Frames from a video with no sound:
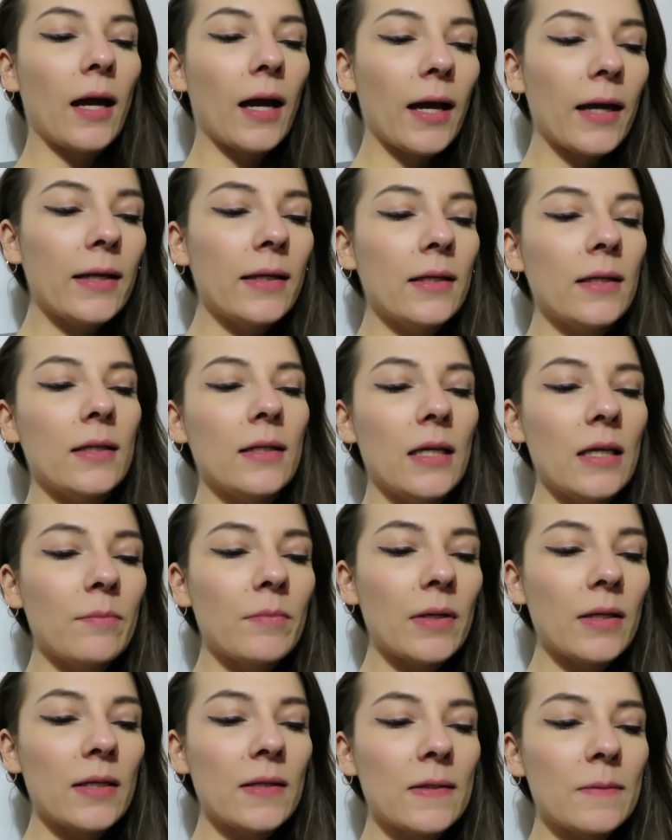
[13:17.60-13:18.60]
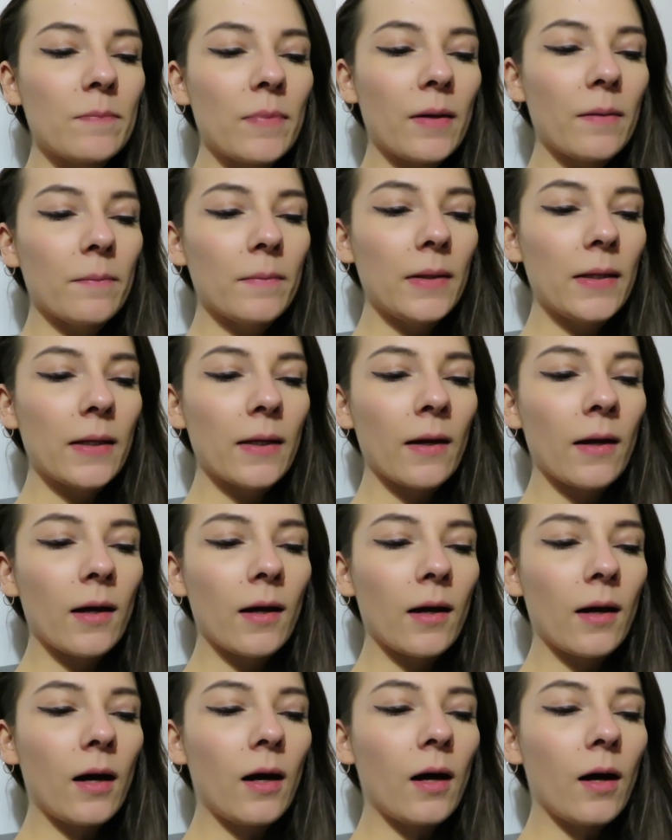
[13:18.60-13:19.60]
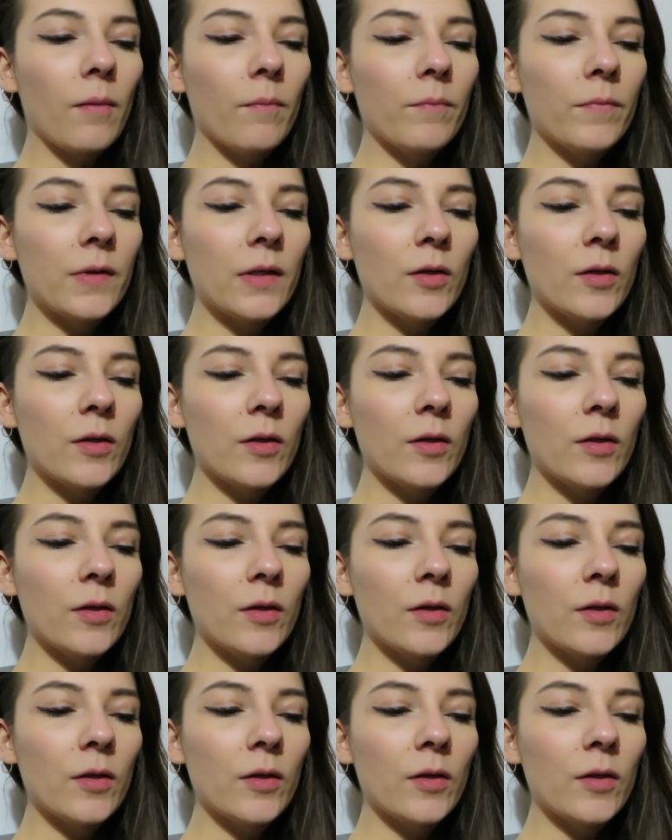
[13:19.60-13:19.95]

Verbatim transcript: einnehme, ist bei mir ähm,